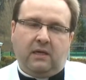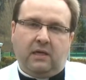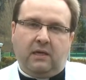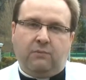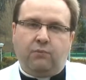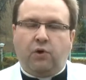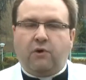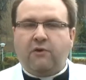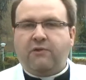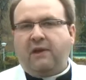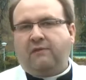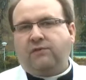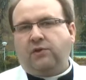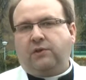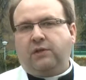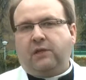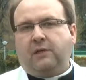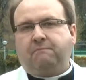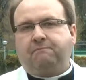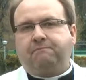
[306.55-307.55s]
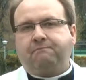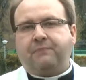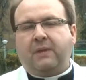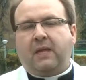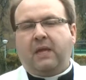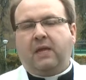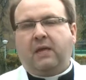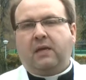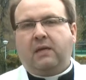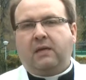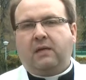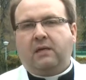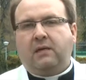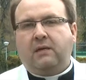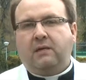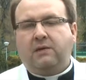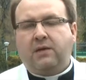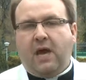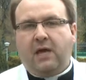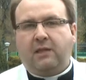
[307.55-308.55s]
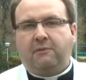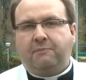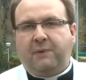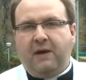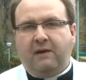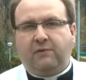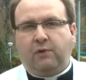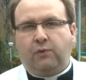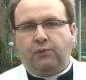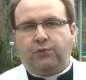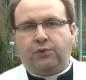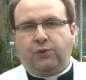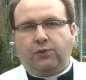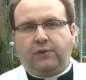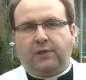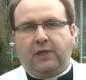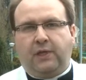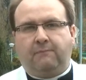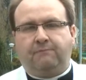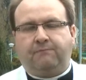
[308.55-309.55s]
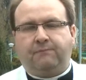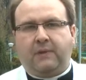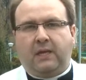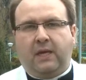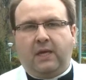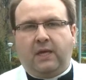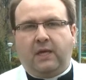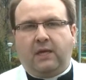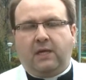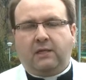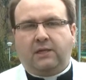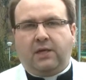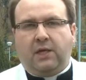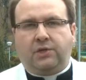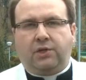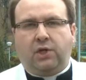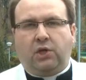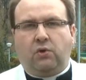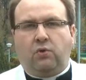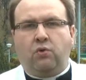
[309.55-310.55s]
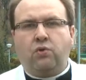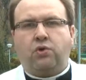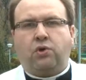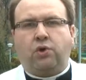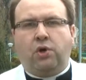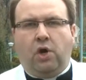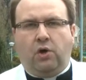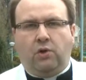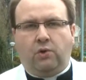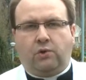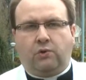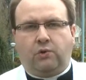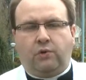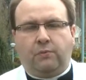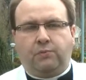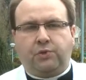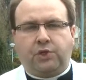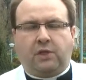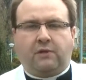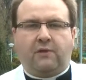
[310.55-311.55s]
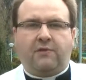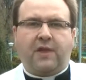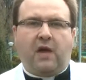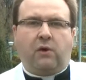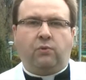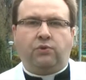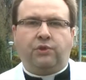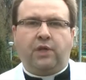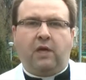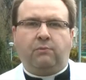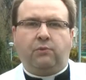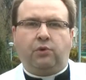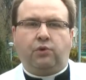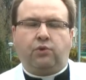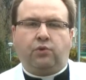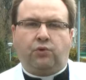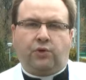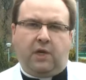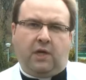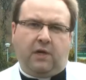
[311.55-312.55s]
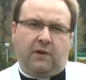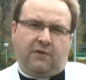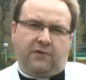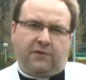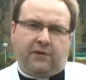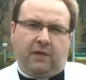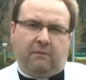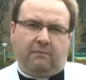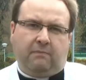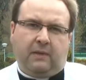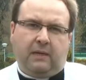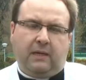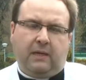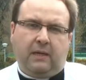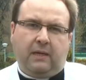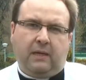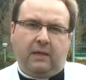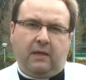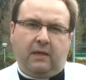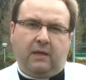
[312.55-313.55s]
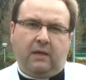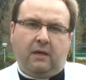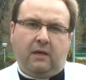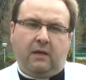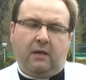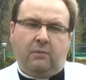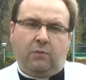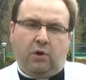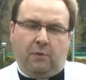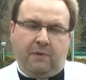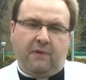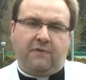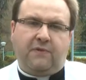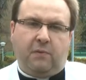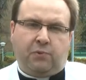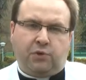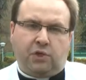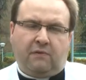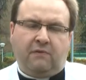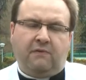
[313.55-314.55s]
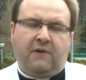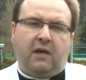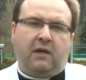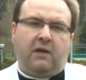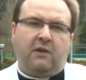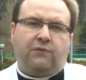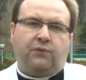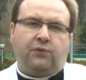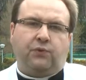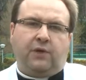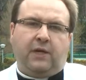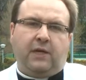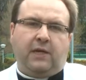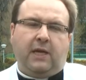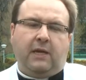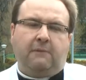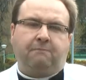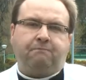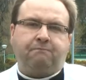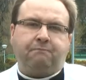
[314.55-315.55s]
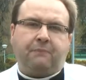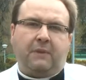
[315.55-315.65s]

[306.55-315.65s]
I błogosławiony Jan Paweł II, kiedy ukląkł przed całunem turyńskim, bo obecnie przechowywany jest w Turynie,